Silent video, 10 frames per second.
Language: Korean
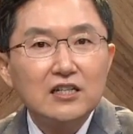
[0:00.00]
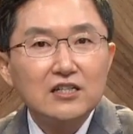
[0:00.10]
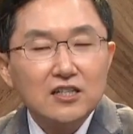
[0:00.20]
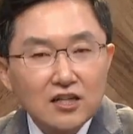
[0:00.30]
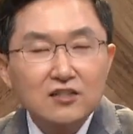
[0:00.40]

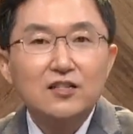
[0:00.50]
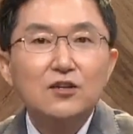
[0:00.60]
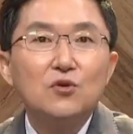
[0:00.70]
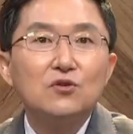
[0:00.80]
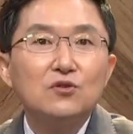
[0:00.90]

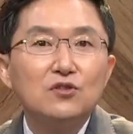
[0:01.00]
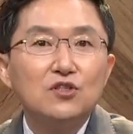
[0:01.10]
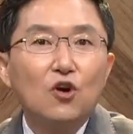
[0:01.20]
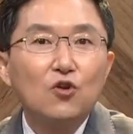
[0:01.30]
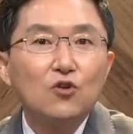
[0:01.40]
실제로는
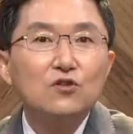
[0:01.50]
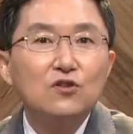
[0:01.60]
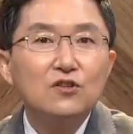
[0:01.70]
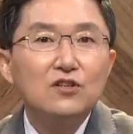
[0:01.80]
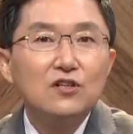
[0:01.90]
저런